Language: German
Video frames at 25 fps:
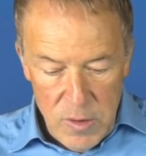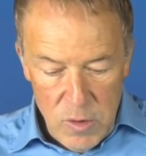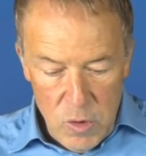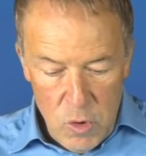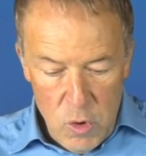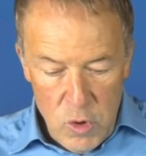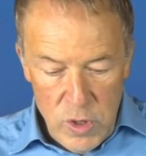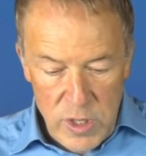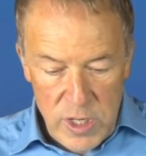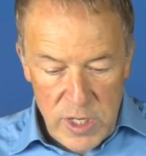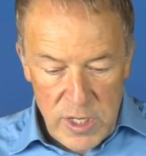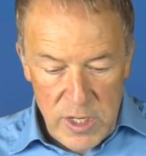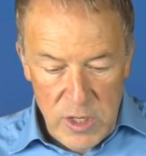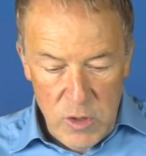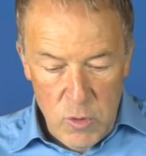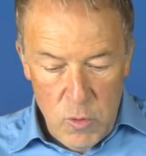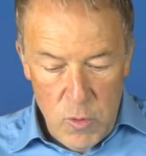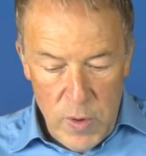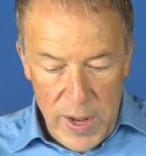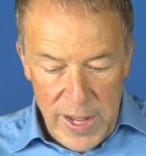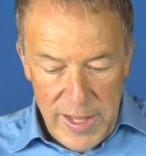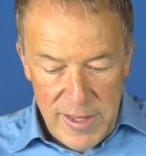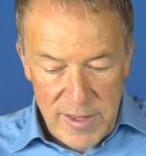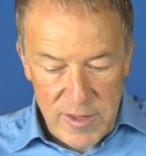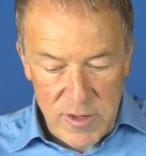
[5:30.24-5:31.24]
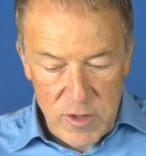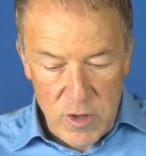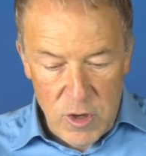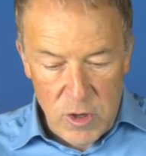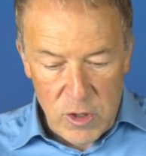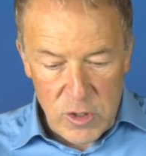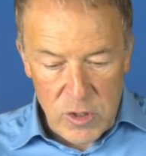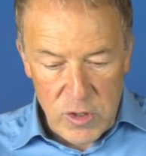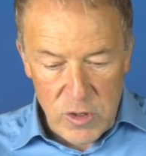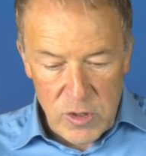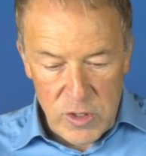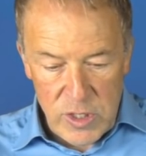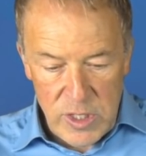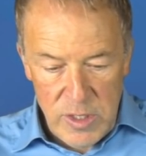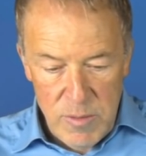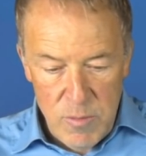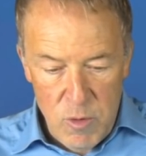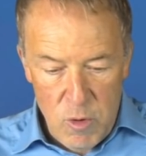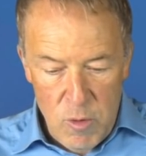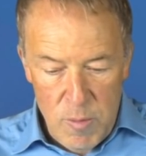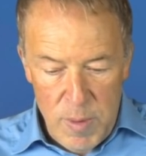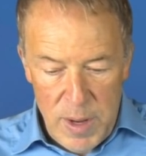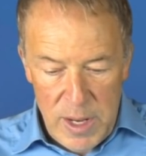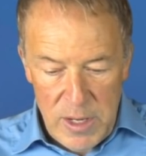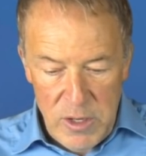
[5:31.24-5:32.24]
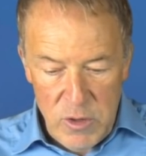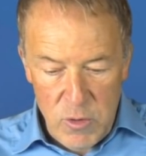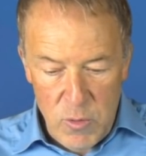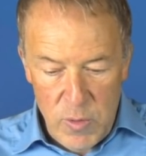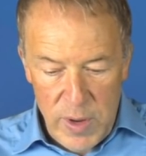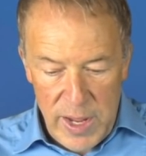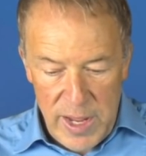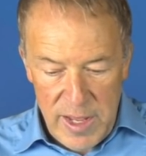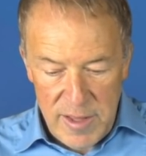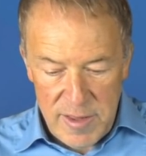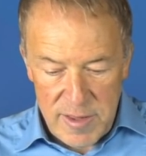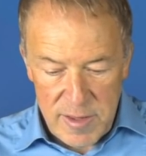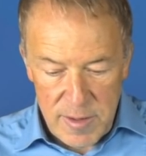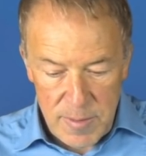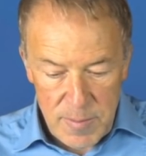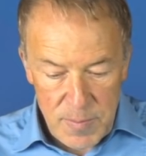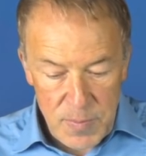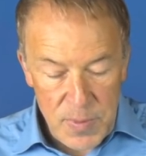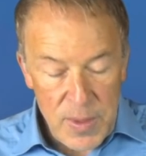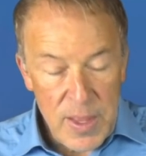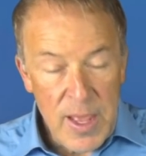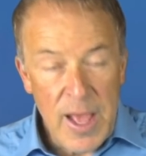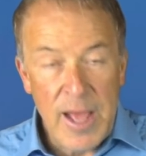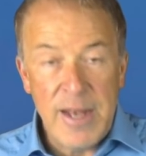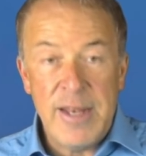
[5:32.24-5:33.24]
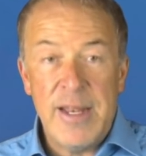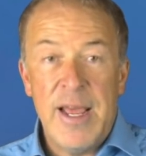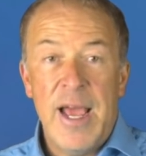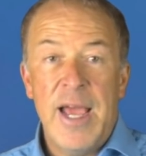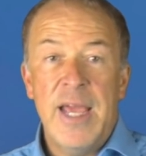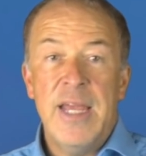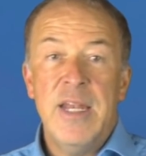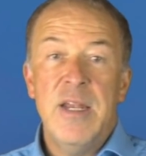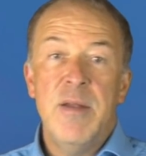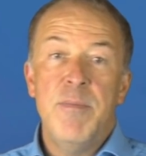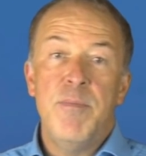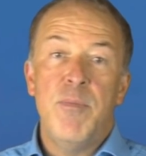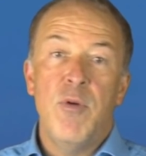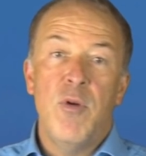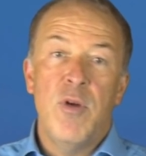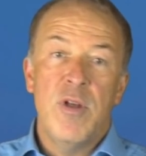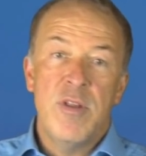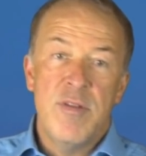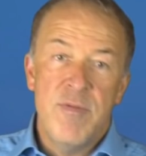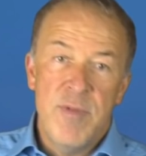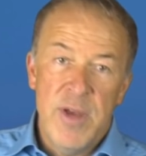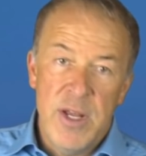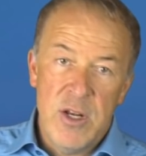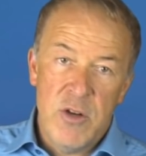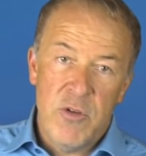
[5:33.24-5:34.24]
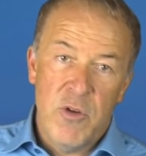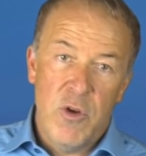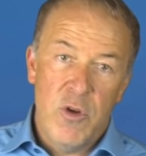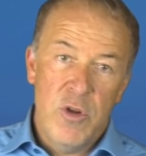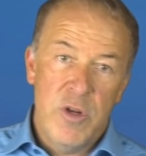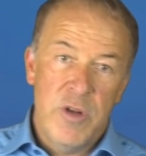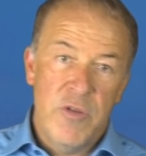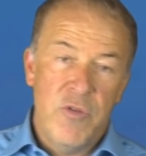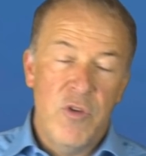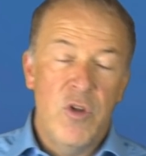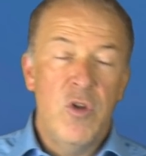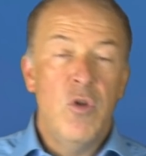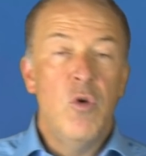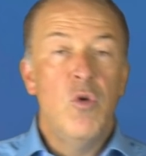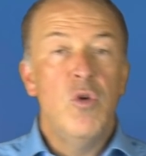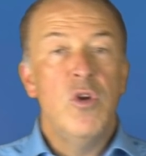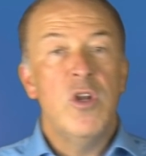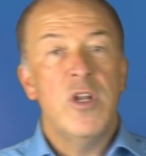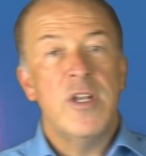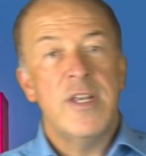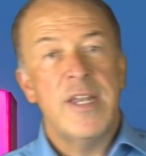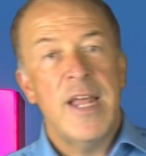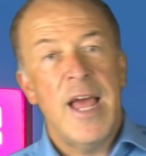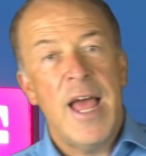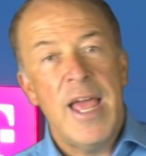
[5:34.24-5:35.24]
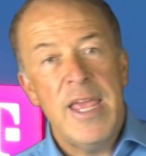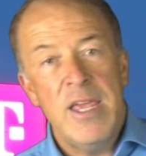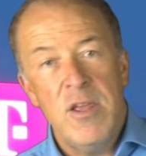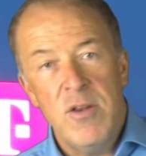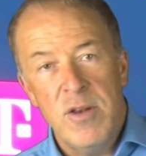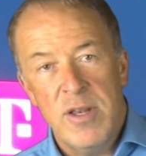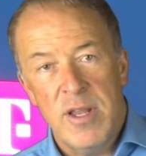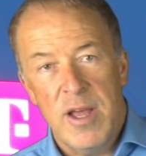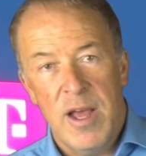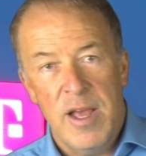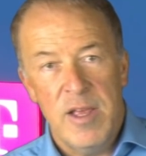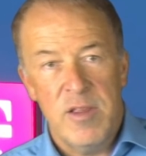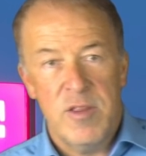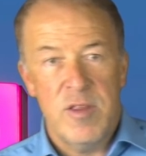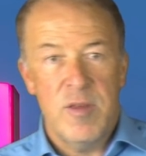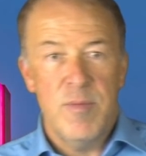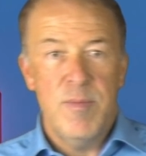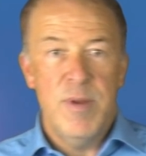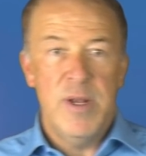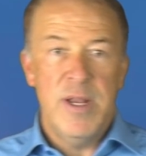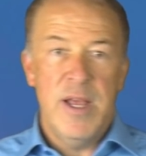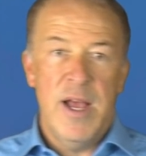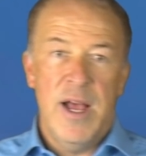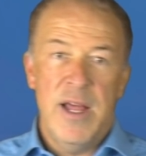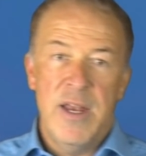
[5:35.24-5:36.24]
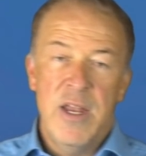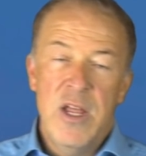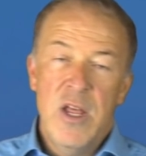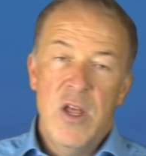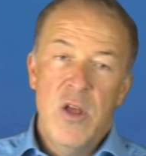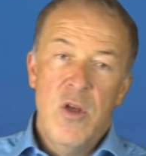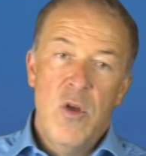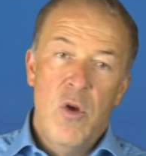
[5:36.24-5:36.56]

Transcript: Und die US-Tochter T-Mobile US hat einen Börsenwert heute von 133 Milliarden.